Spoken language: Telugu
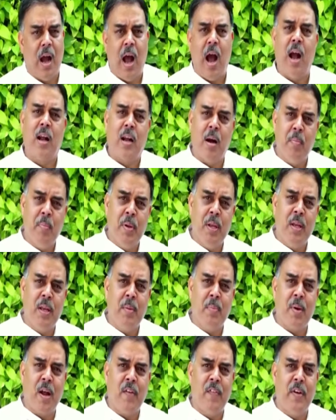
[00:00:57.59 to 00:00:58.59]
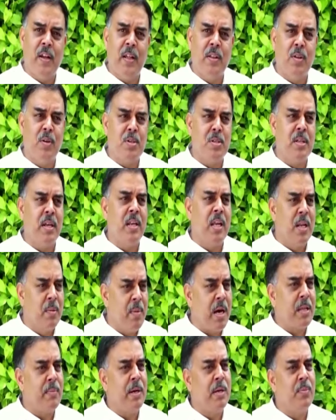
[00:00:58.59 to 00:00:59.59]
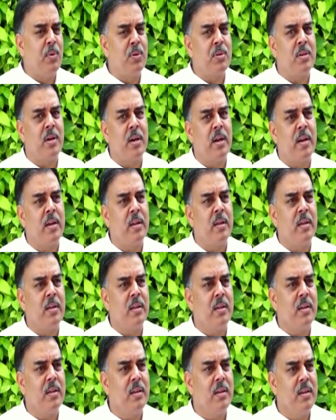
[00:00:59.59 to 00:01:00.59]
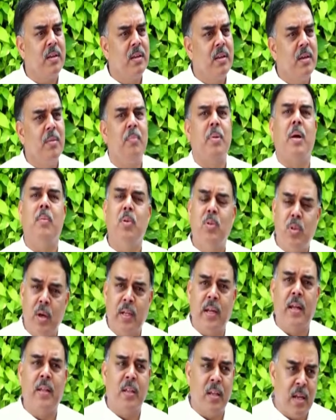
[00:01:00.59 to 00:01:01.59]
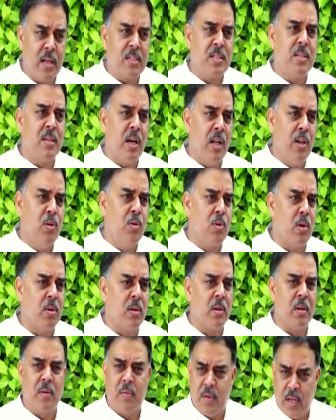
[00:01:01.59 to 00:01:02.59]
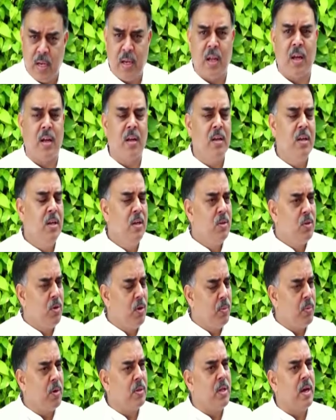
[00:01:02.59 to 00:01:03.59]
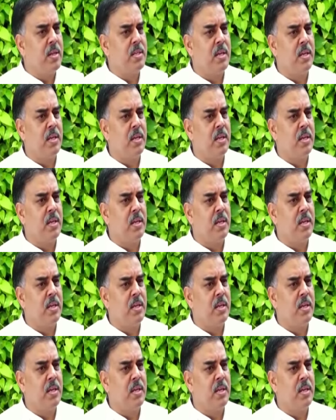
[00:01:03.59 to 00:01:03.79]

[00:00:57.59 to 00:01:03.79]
ఆ కంపెనీకి ప్రాఫిట్ ఎంత వచ్చిందని ఈయన బాధపడిపోతున్నాడండి ప్రభుత్వానికి ఎంత నష్టం కలుగుతుంది నిన్న తూర్పుగోదావరి